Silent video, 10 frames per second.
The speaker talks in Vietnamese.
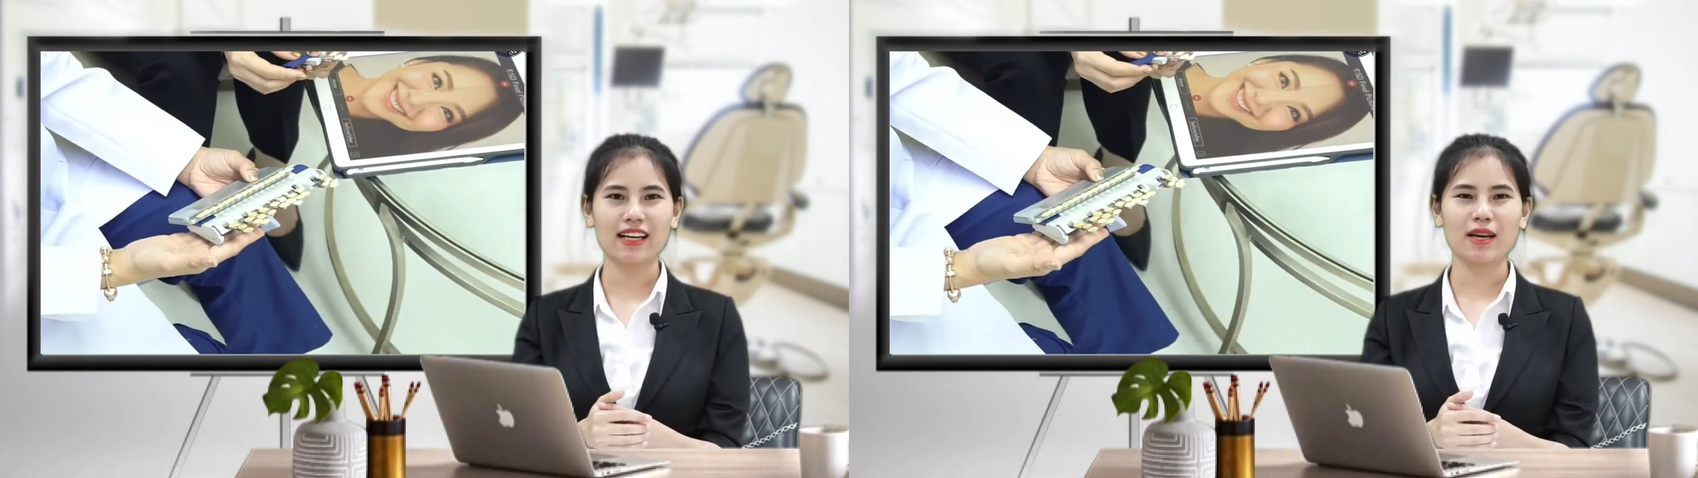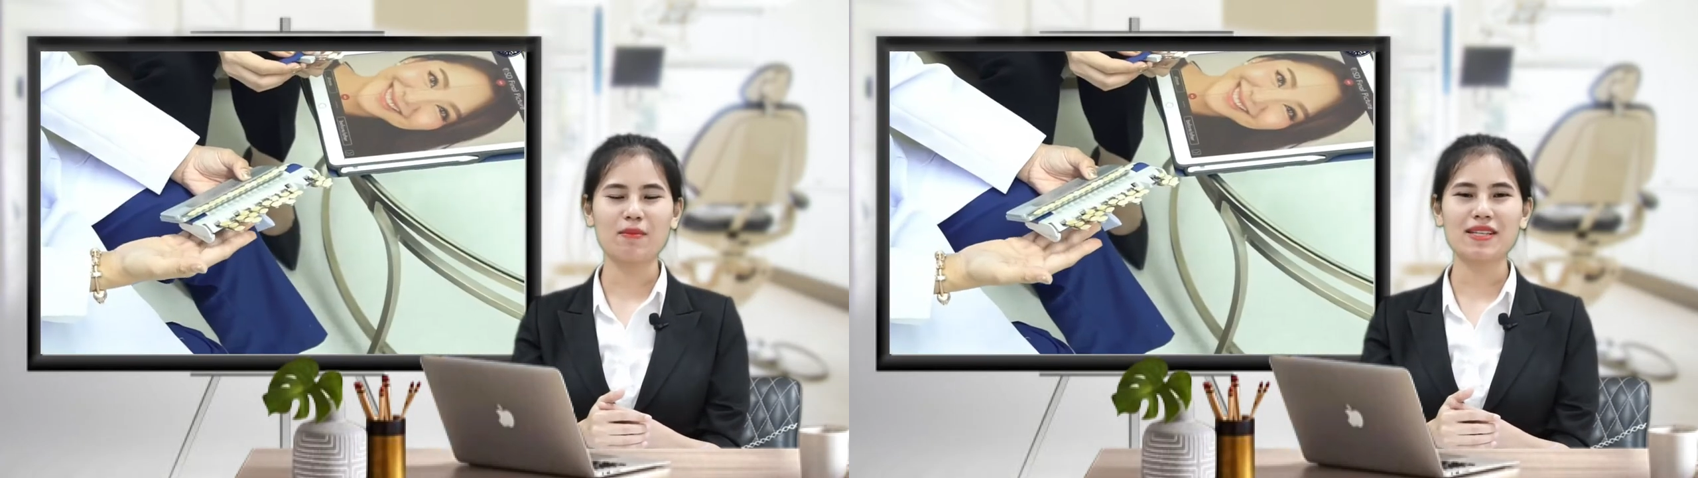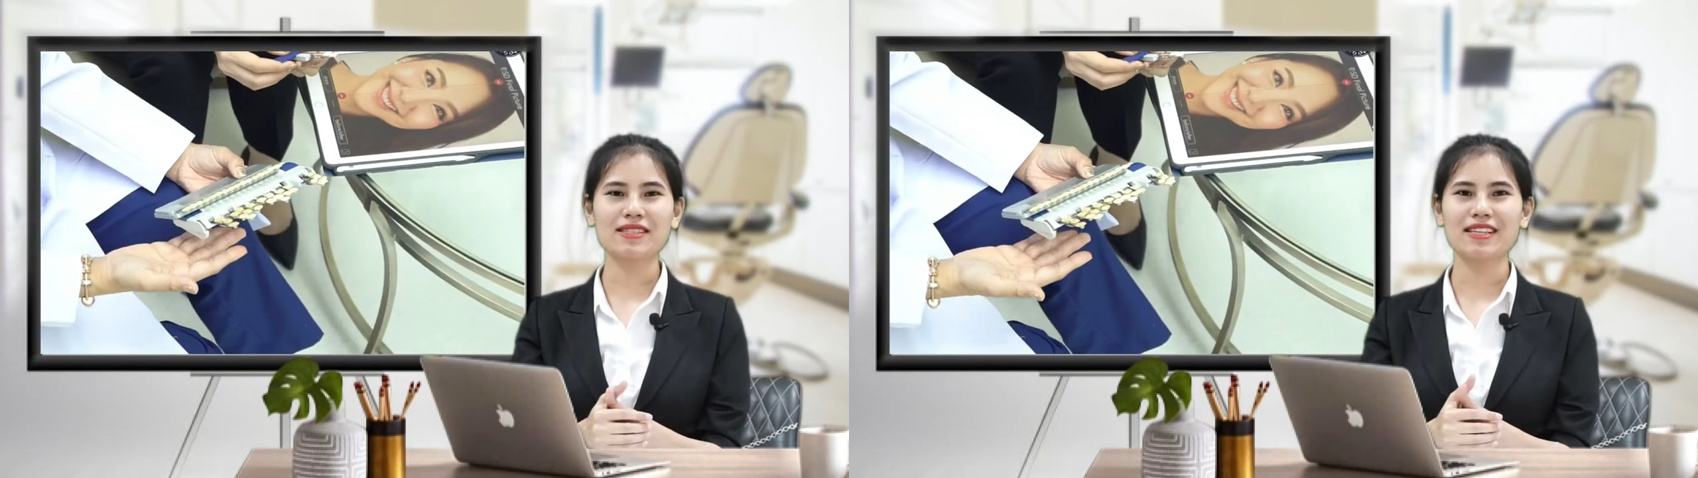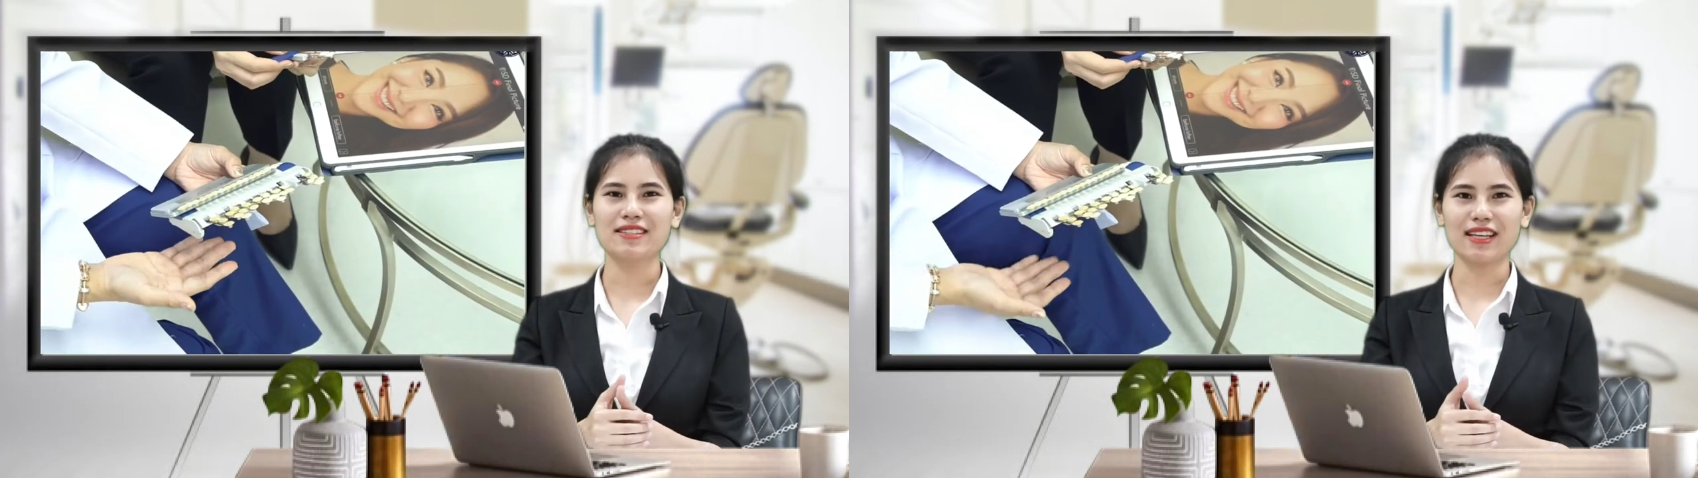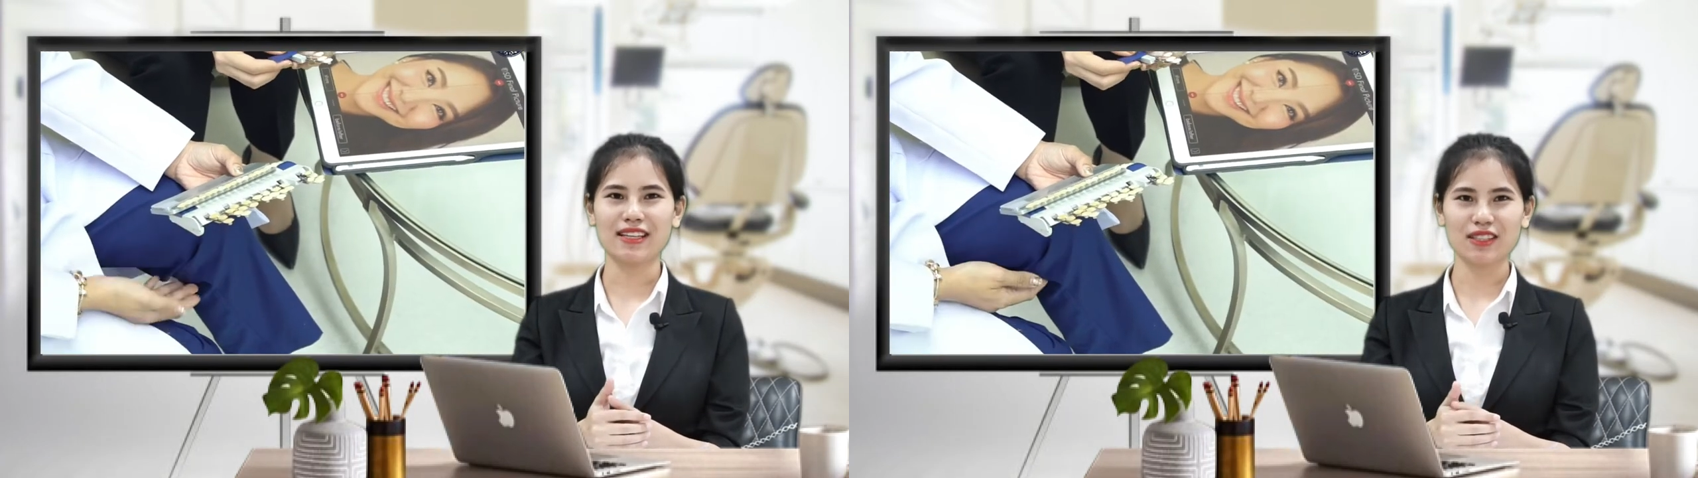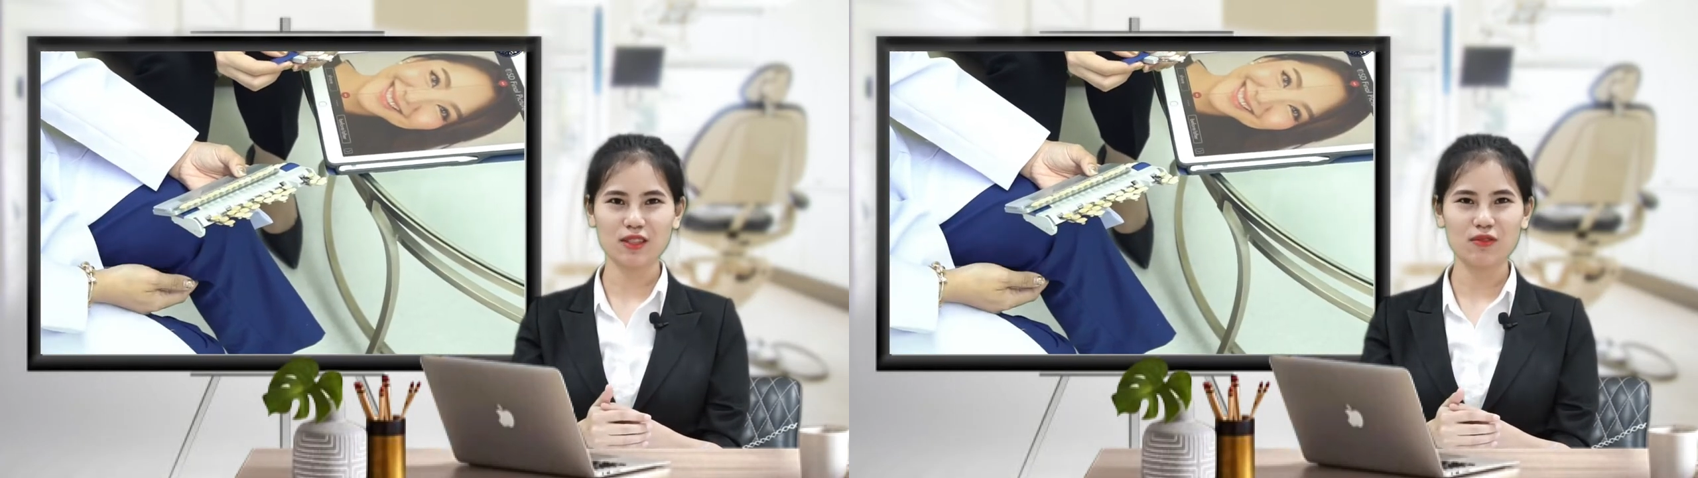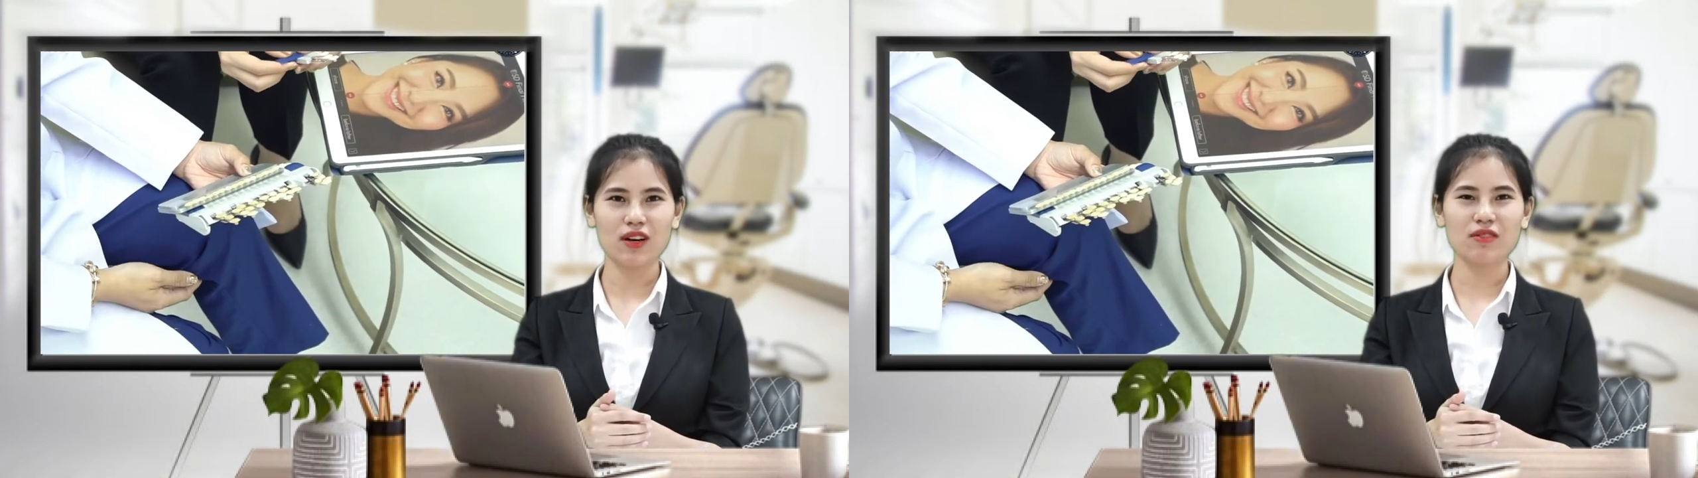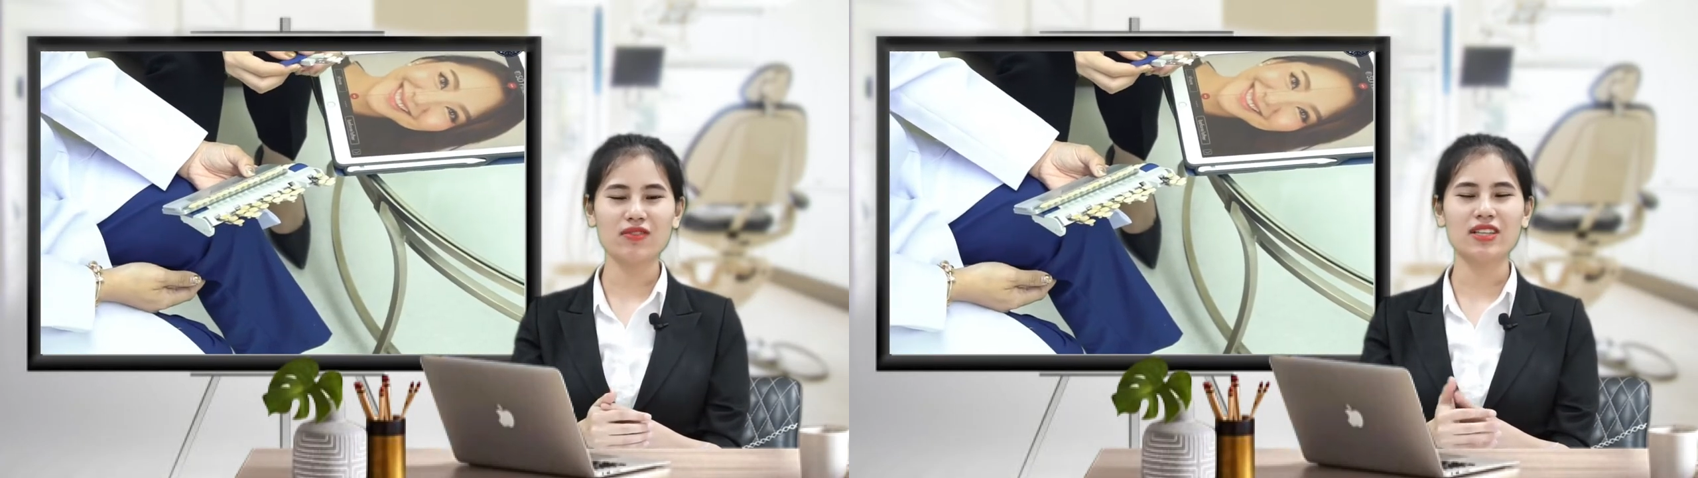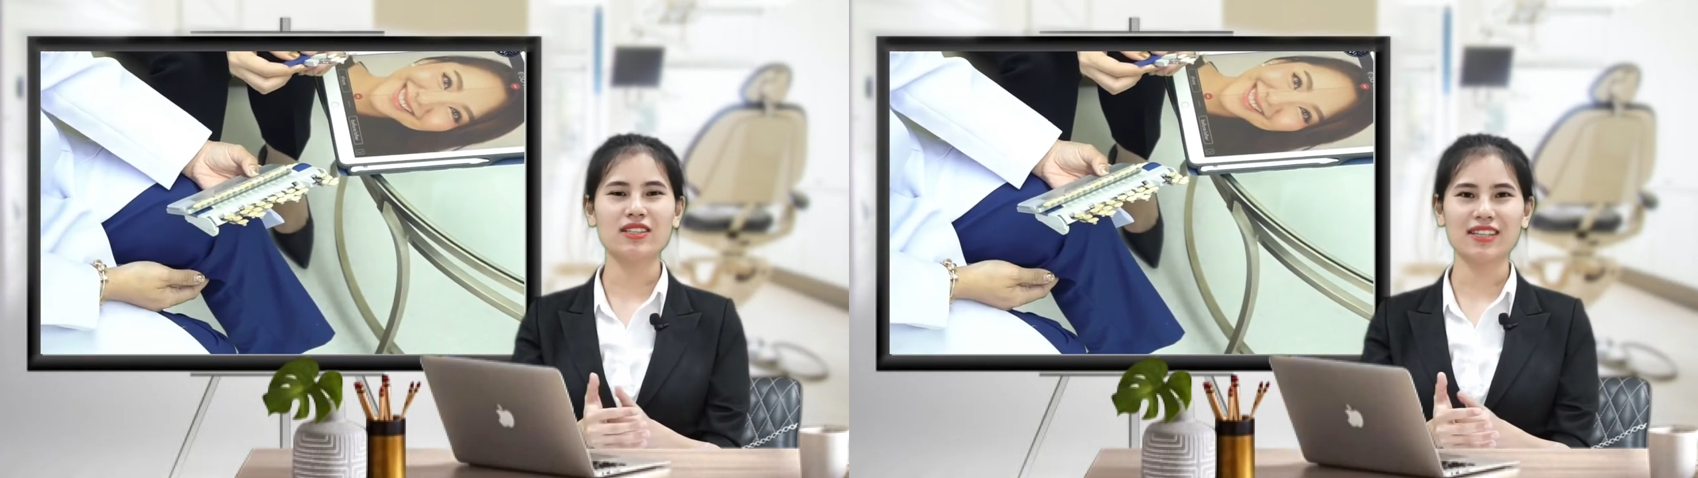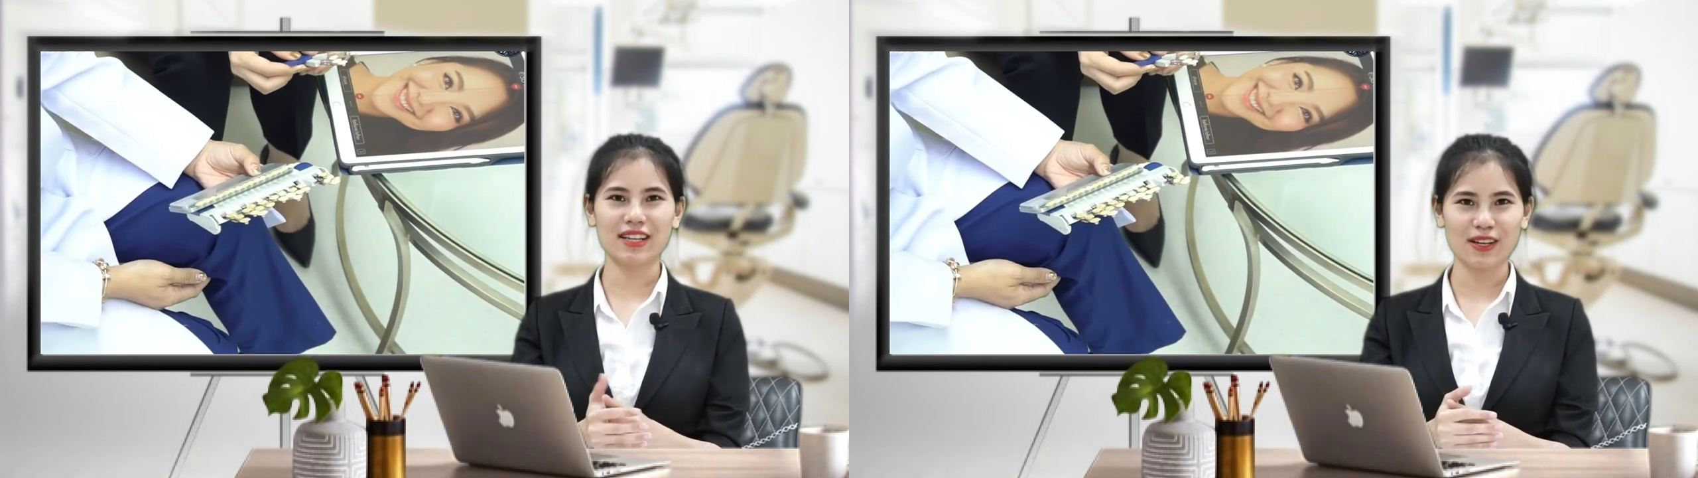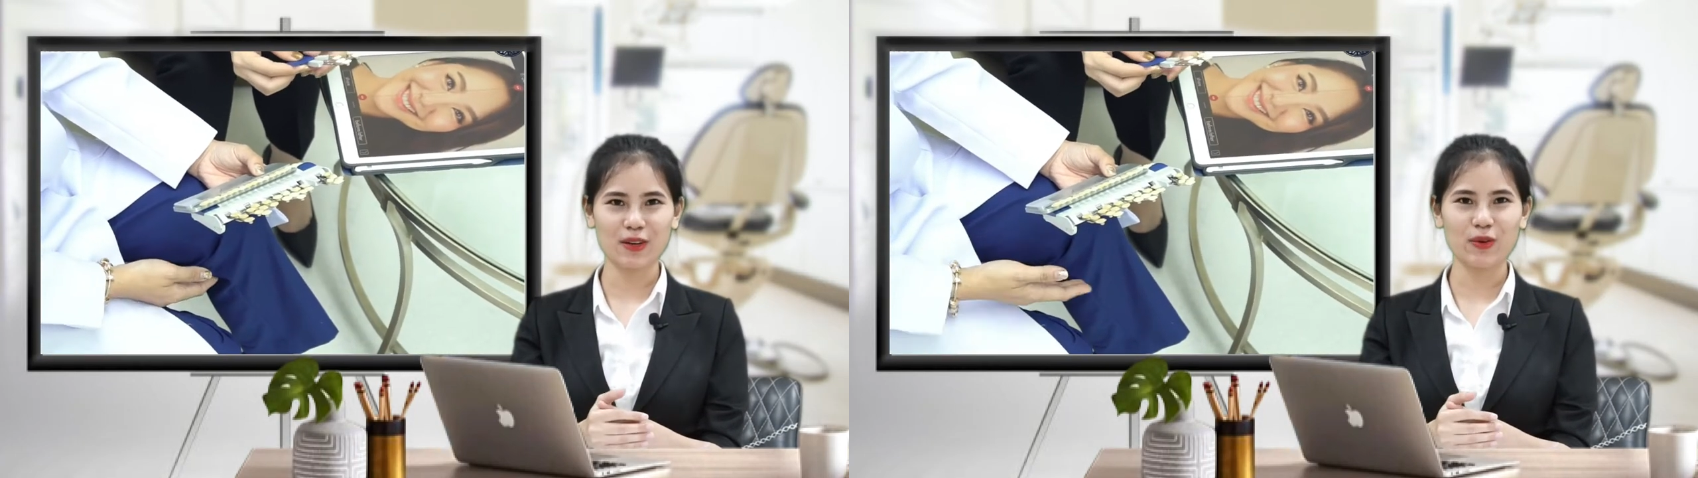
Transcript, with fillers: các bác sĩ sẽ tư vấn và đưa ra lời